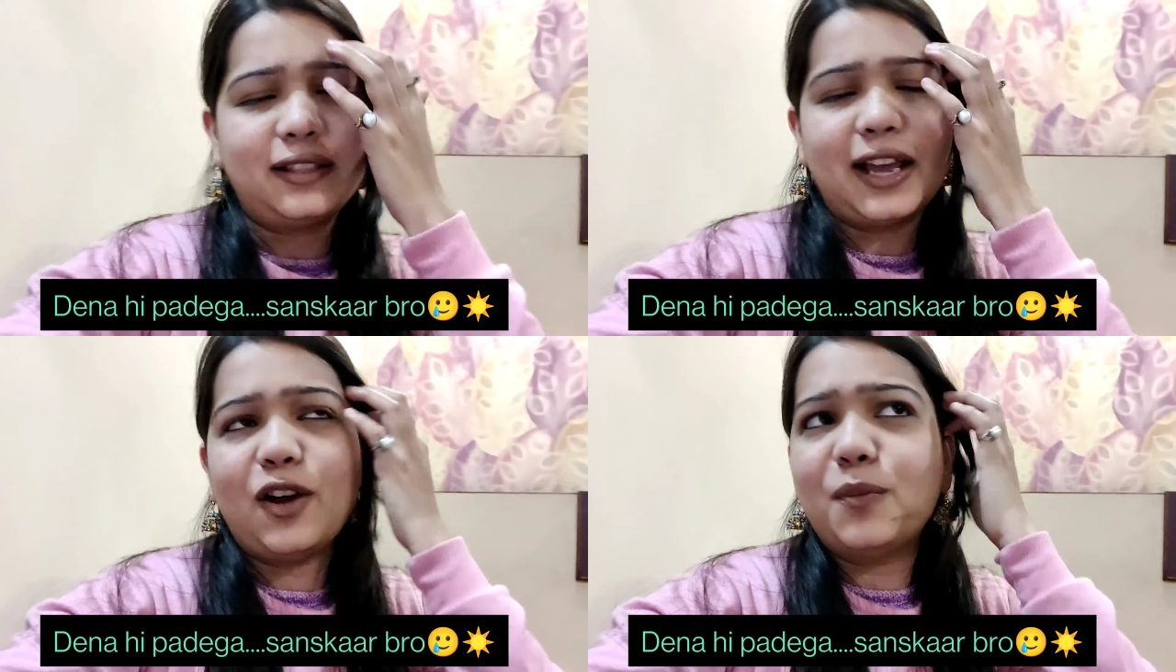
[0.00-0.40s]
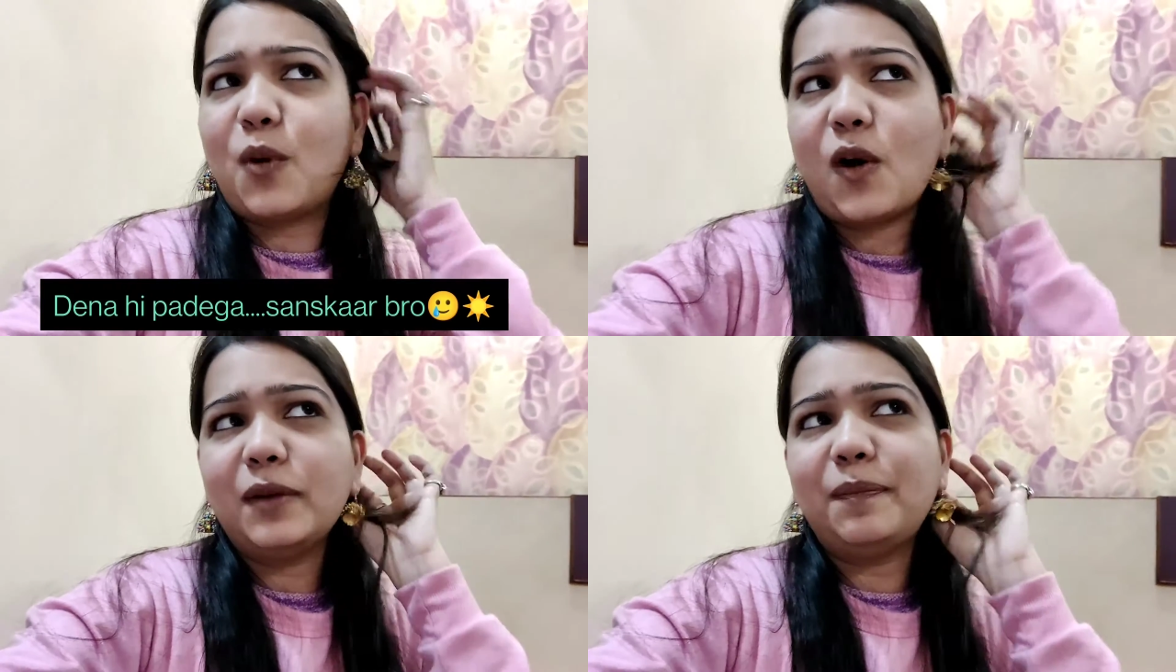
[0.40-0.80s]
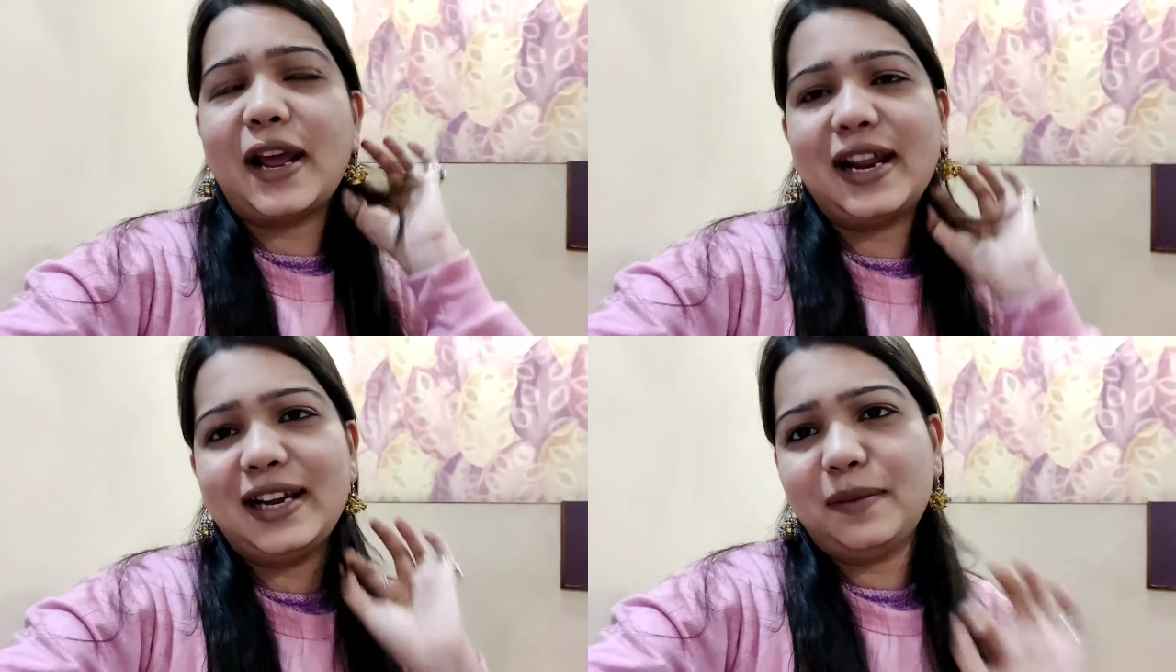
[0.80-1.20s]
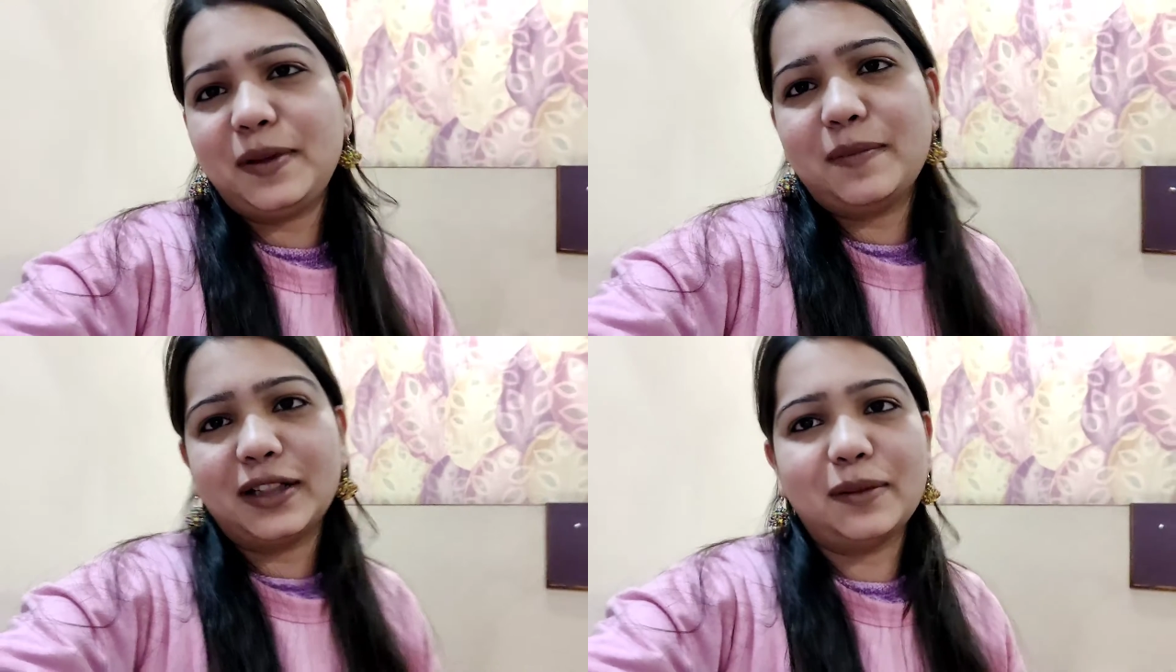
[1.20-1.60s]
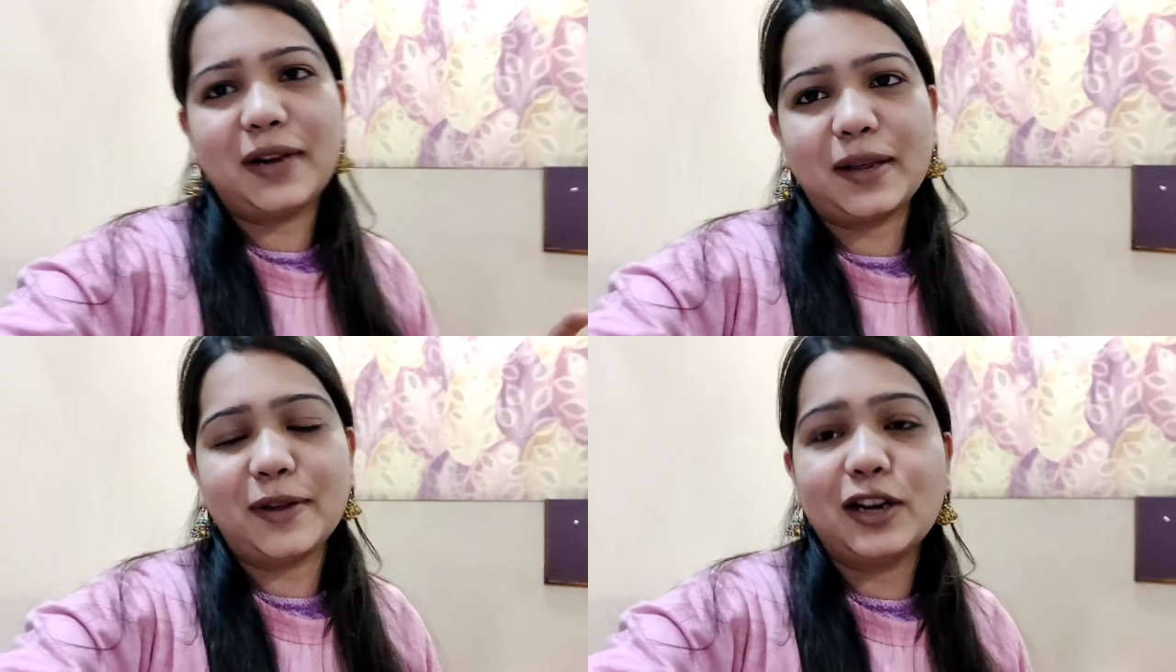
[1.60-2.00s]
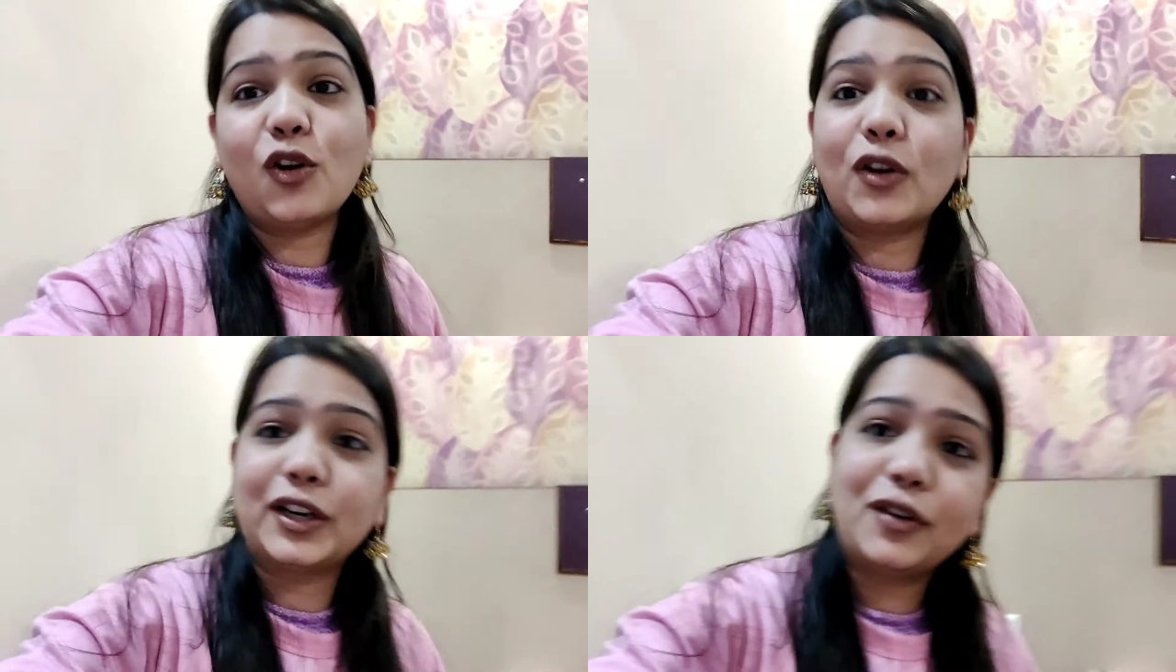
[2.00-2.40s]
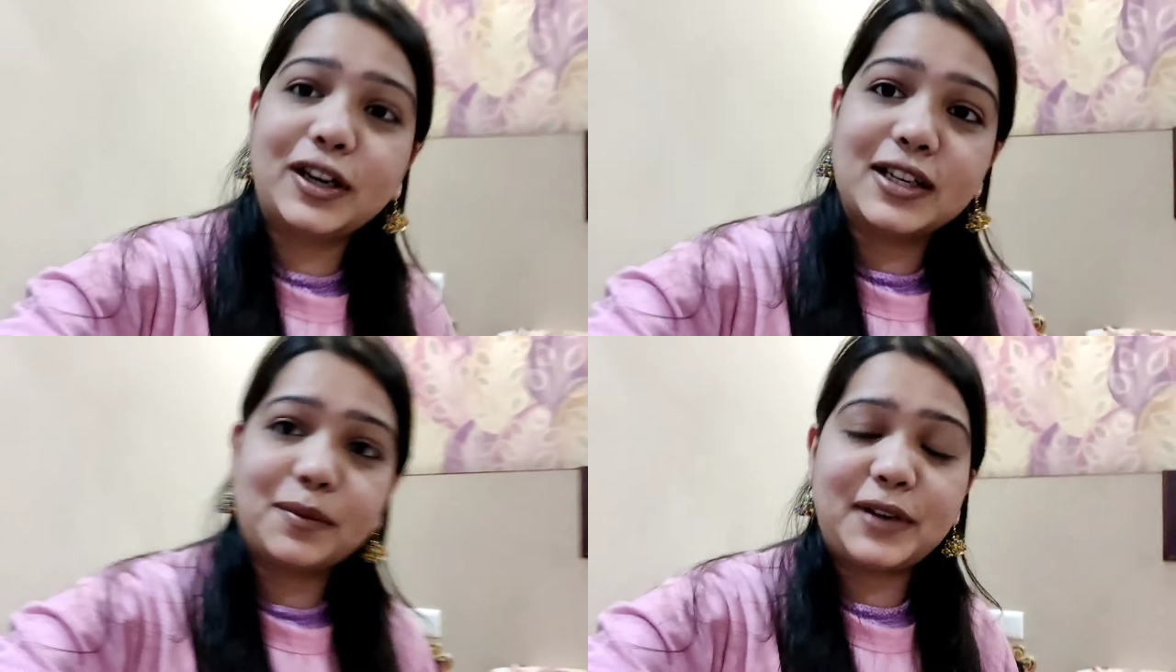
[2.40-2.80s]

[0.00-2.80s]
आता है और बहुत पहले भी मतलब लाइक मैंने लॉकडाउन का